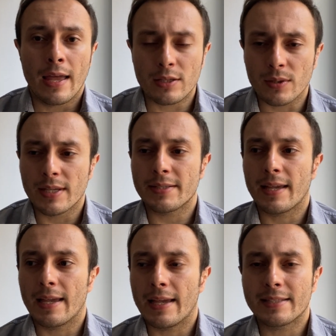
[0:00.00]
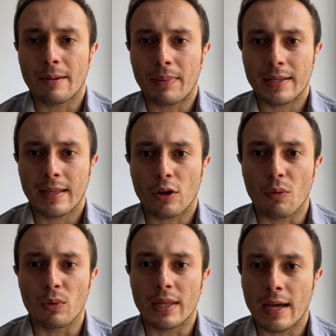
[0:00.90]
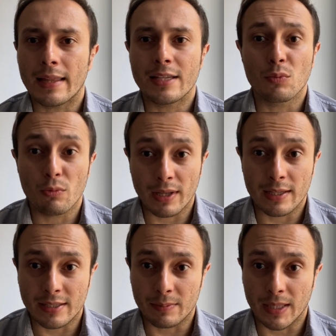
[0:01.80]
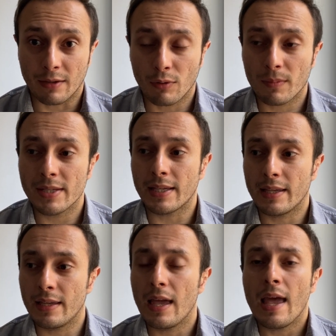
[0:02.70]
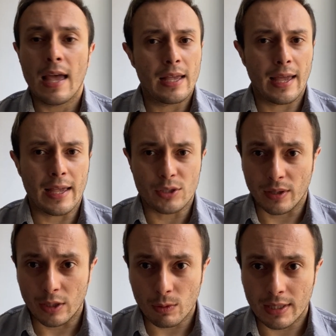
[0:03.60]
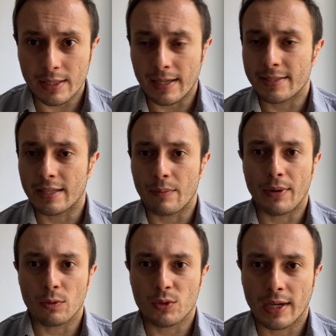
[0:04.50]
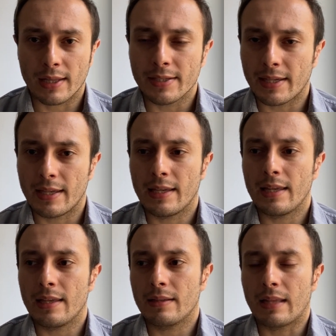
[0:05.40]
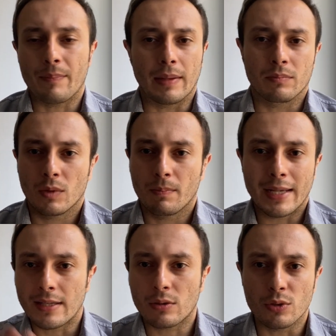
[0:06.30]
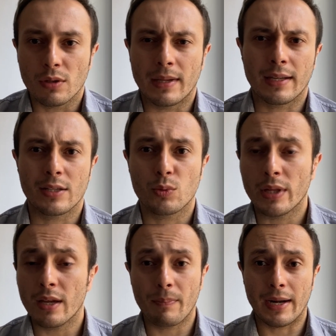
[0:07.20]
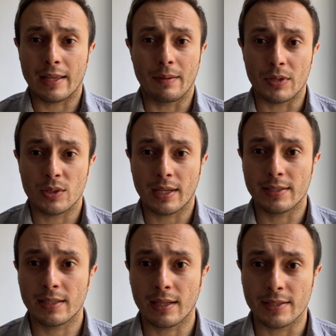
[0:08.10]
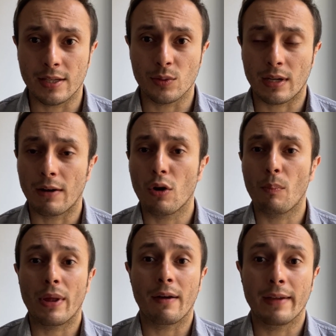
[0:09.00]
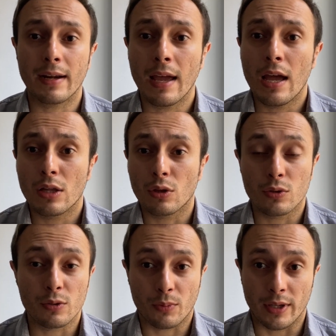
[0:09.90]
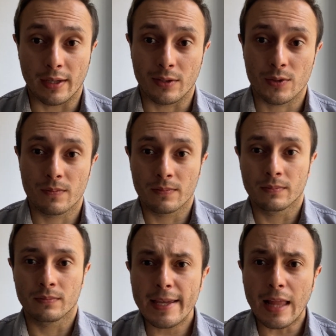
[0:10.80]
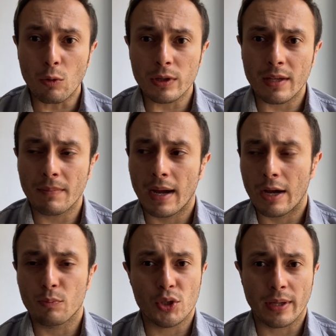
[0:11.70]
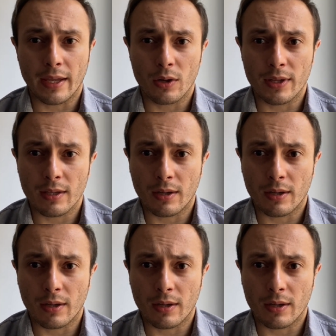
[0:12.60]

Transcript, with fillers: Entonces, eh, esta parte de comunidad es muy buena en estas plataformas y eh, son gratuitas, así que pueden usarlas y también basta con solo mandarles un link para que la persona que esté interesada en su trabajo pueda ver todos sus proyectos. Y la última opción que quiero